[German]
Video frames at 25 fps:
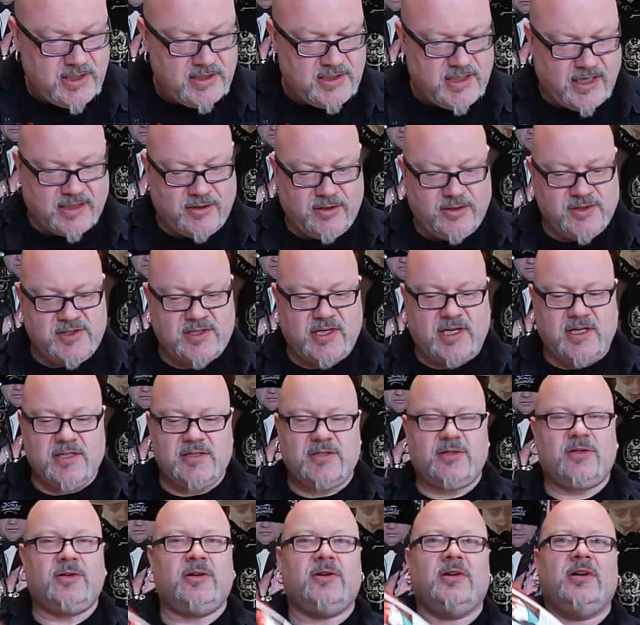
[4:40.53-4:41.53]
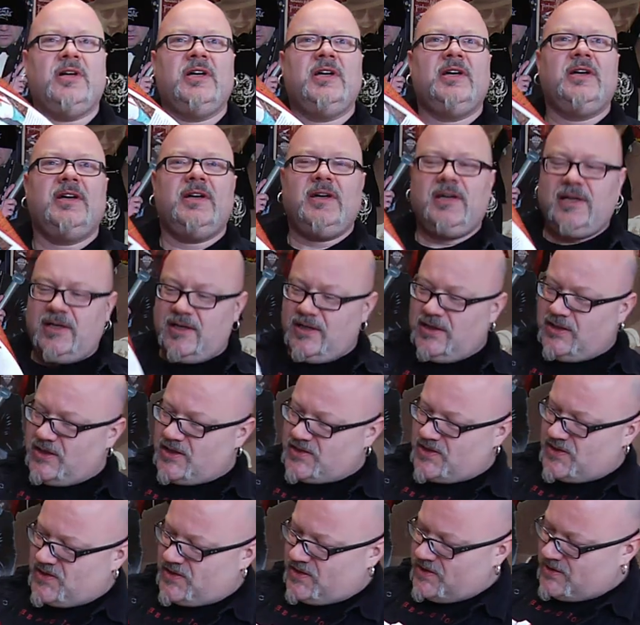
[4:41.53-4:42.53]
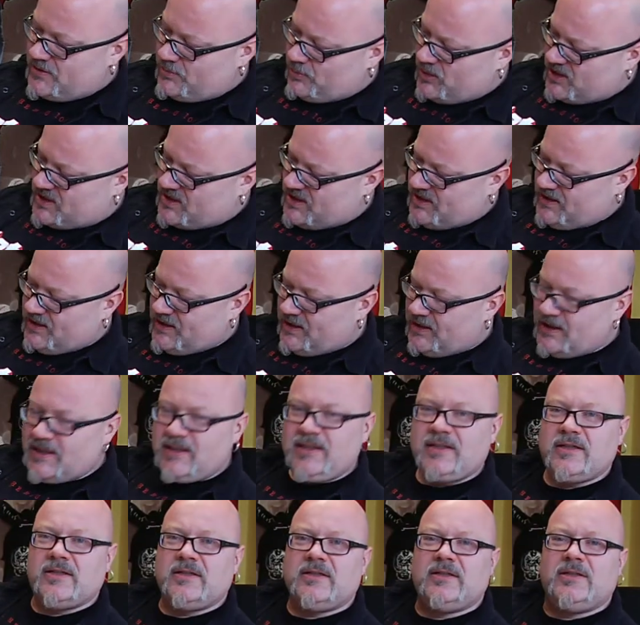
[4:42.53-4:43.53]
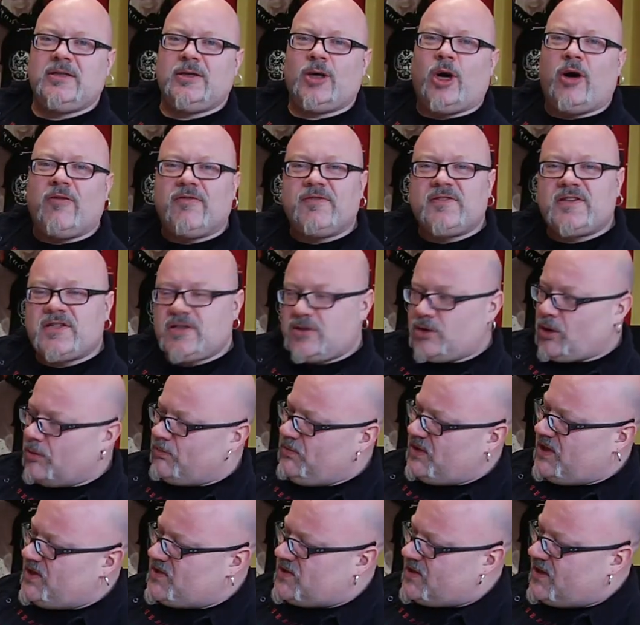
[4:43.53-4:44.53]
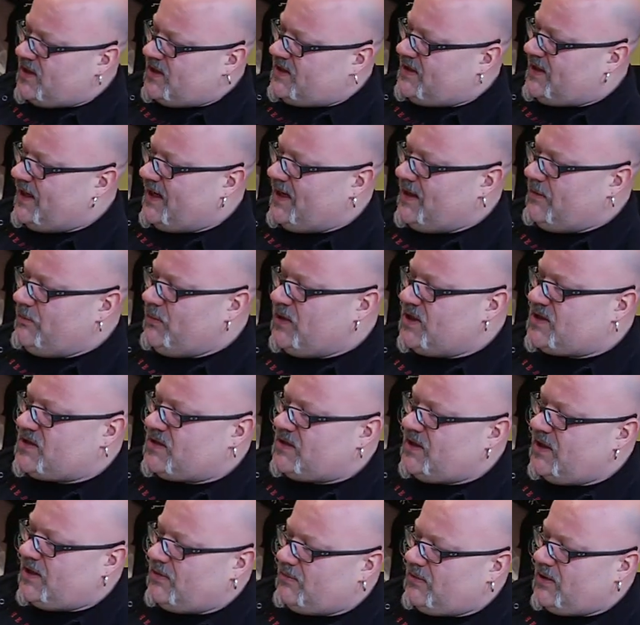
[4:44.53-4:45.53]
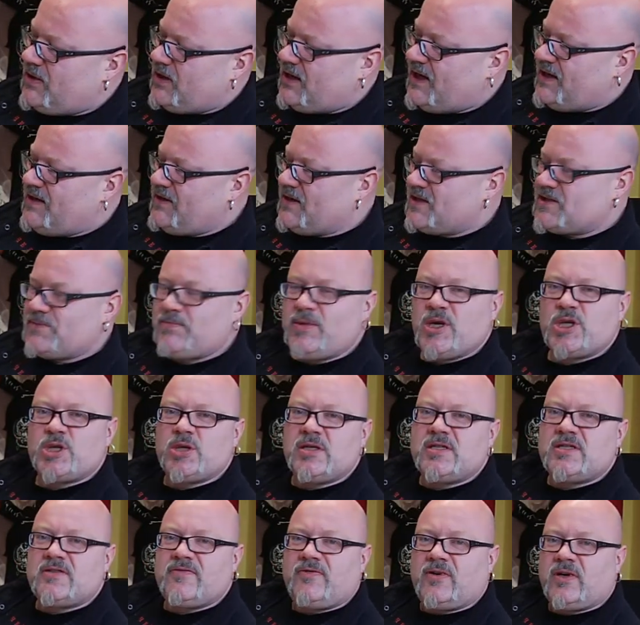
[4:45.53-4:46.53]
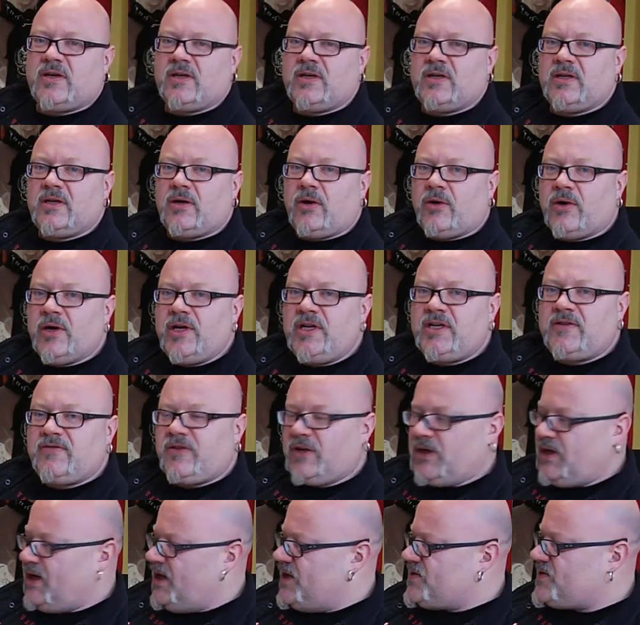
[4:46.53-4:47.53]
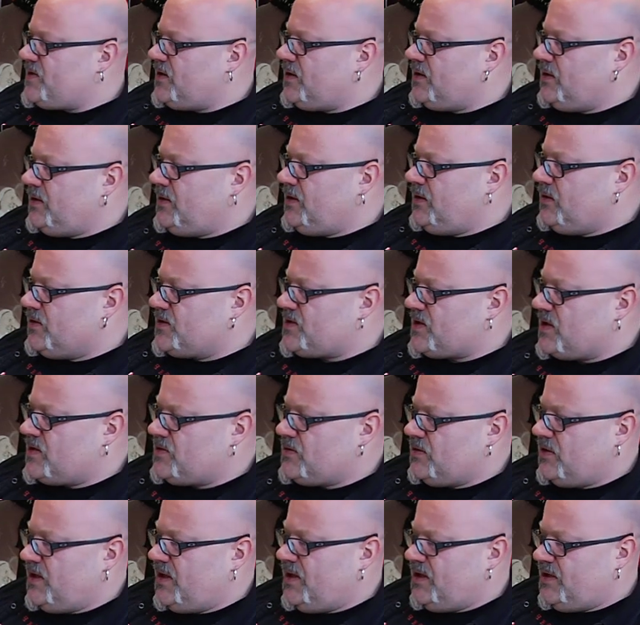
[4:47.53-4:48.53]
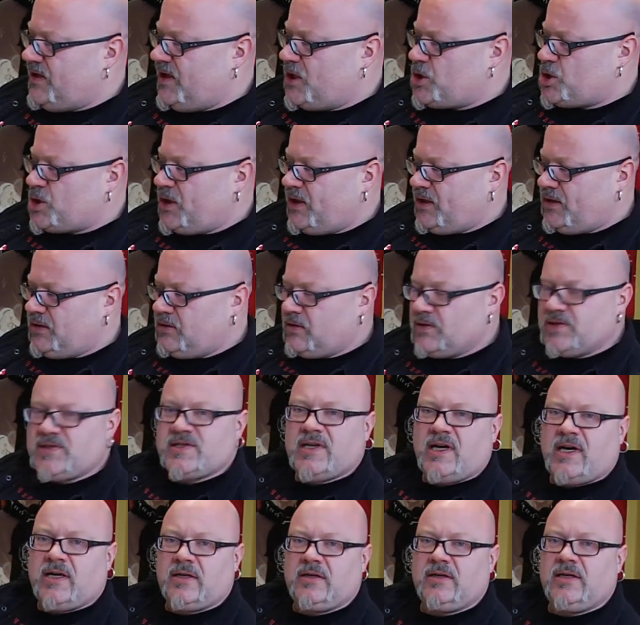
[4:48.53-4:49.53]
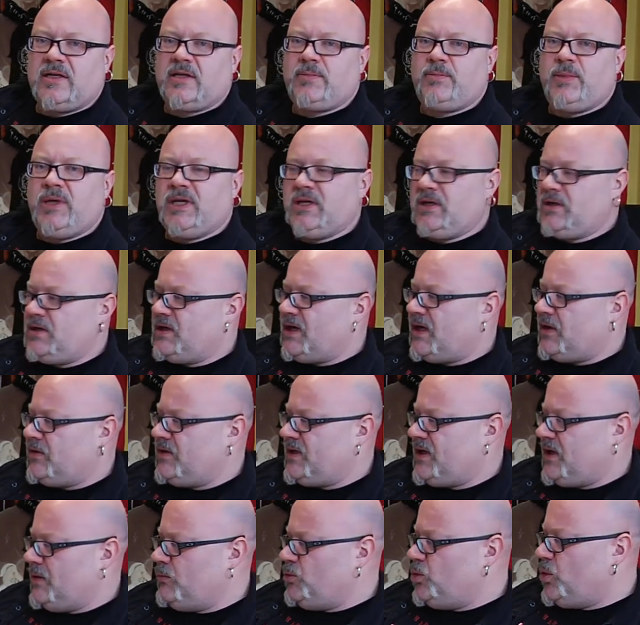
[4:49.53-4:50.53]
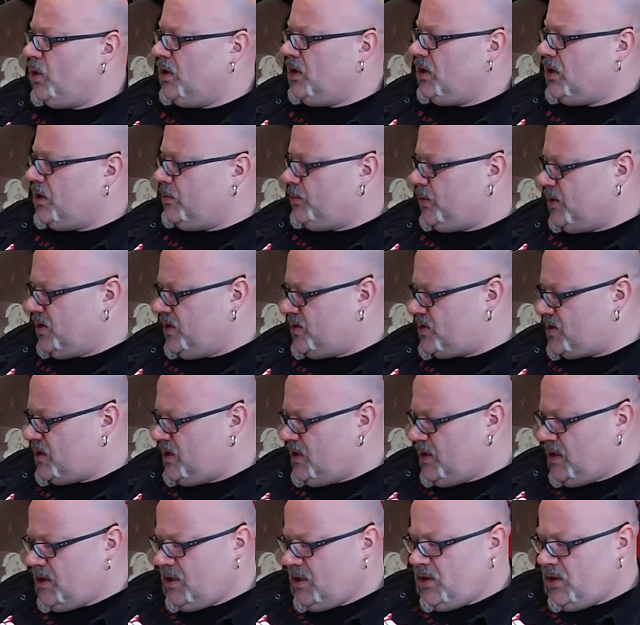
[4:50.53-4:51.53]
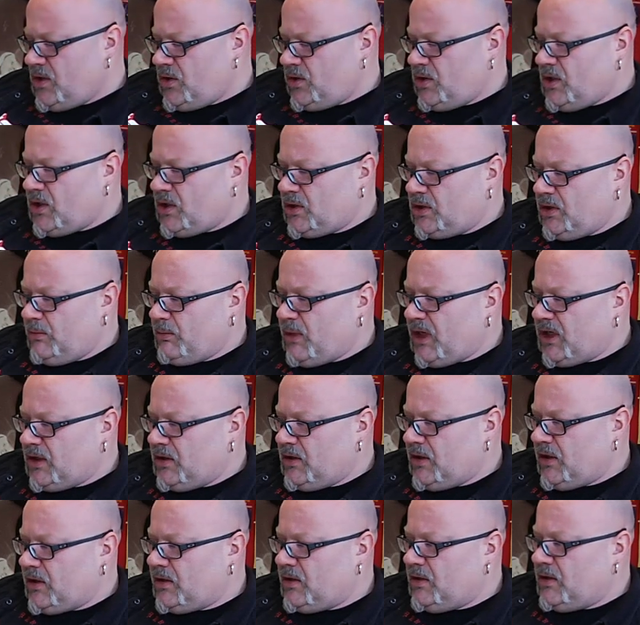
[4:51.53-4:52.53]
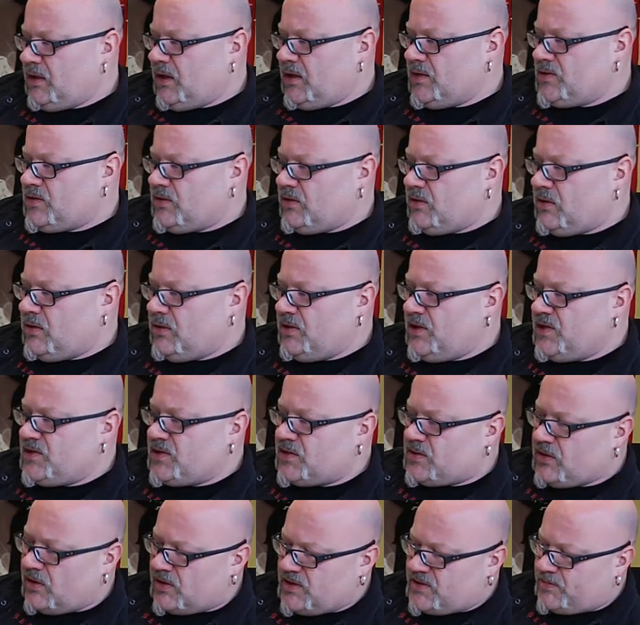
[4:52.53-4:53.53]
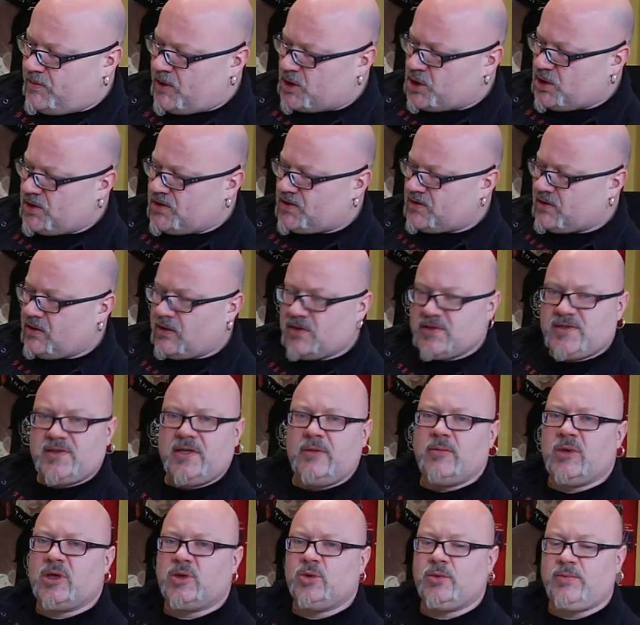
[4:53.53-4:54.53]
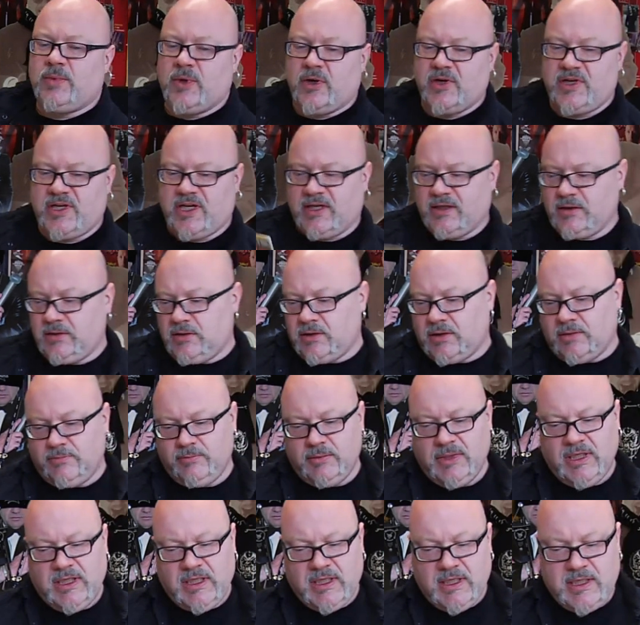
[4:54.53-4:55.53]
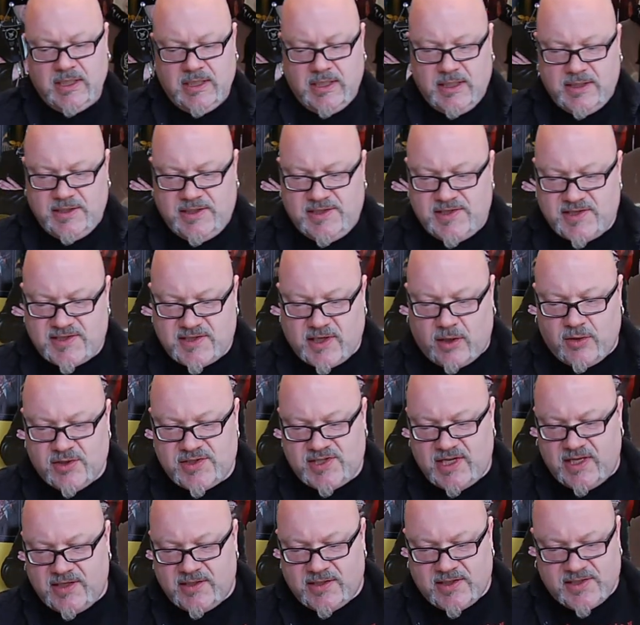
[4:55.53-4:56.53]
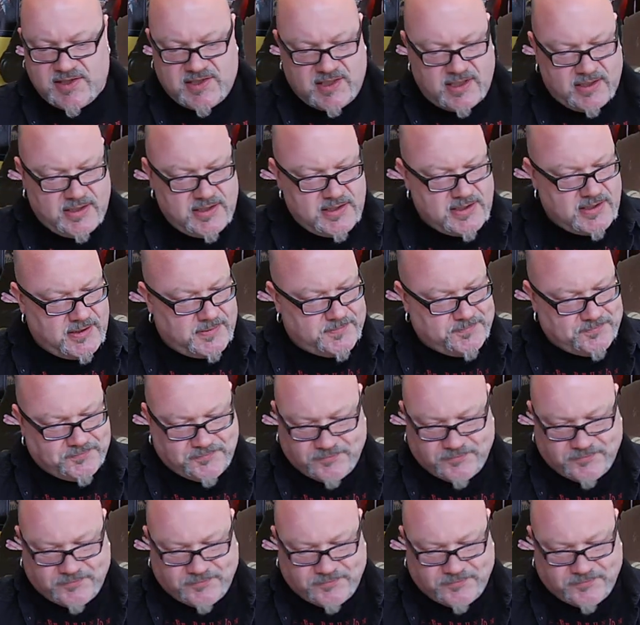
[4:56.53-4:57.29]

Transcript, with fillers: Die hat uns also das ist diese Bettina. Äh, oft kommen diese Ideen mit den Länderspecials von euch, von Lesern, die uns also eine Idee schicken und sagen, ich bin da und da im Urlaub und ja, die machen dann also diese tollen Specials draus, die immer gut bei euch ankommen. Dies ist auch sehr interessant.